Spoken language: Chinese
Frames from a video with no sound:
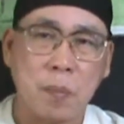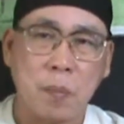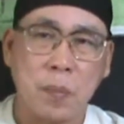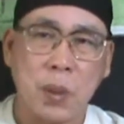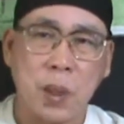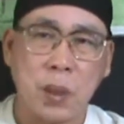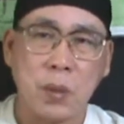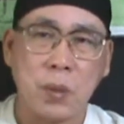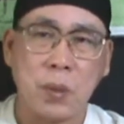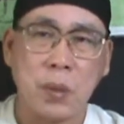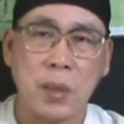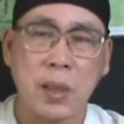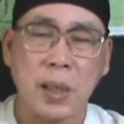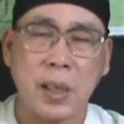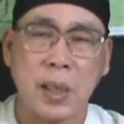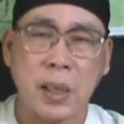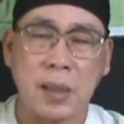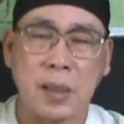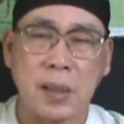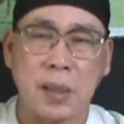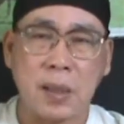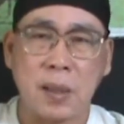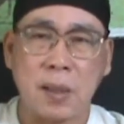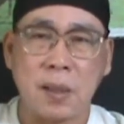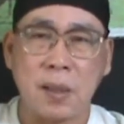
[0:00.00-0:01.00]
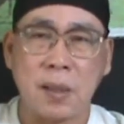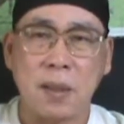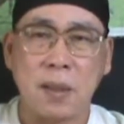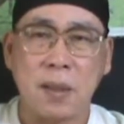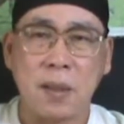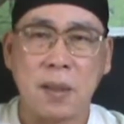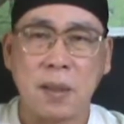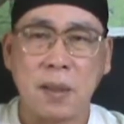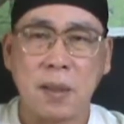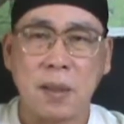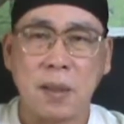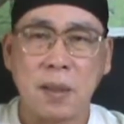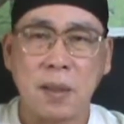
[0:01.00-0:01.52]
描图员干这个，
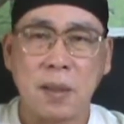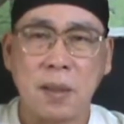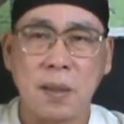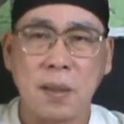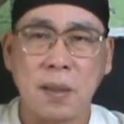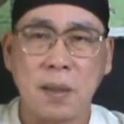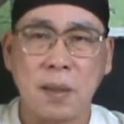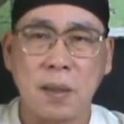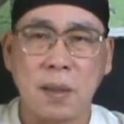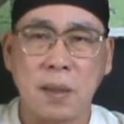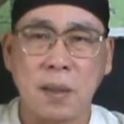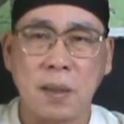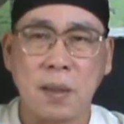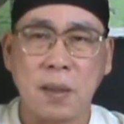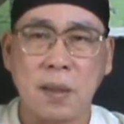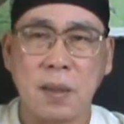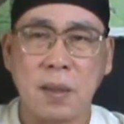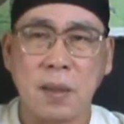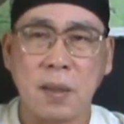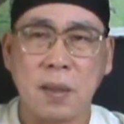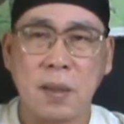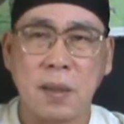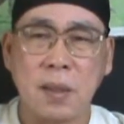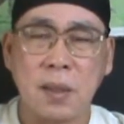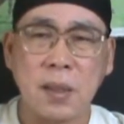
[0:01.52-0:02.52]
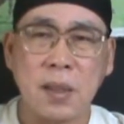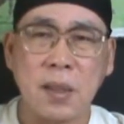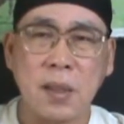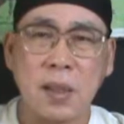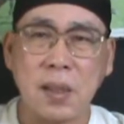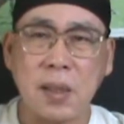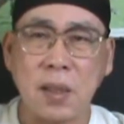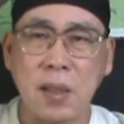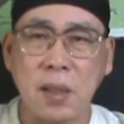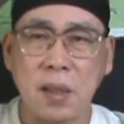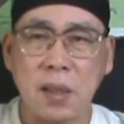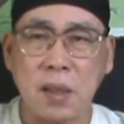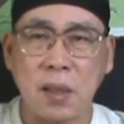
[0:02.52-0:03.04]
啊，那真
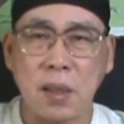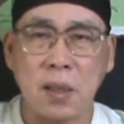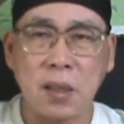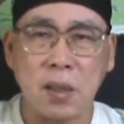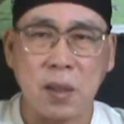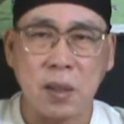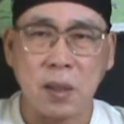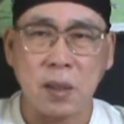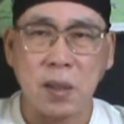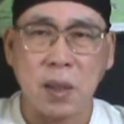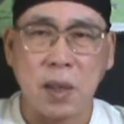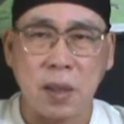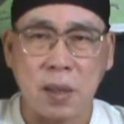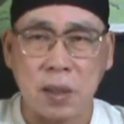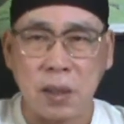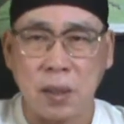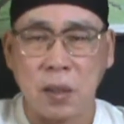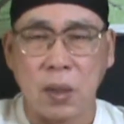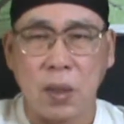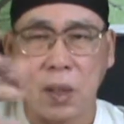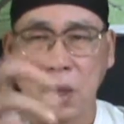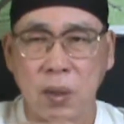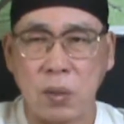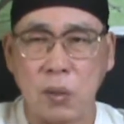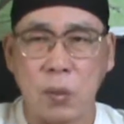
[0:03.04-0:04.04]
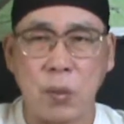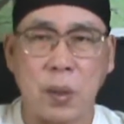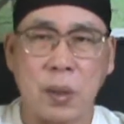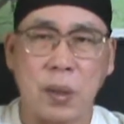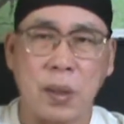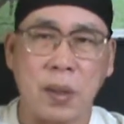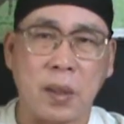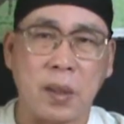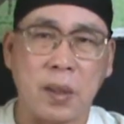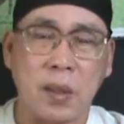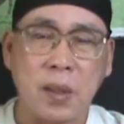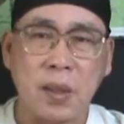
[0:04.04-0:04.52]
正的设计很都很远了。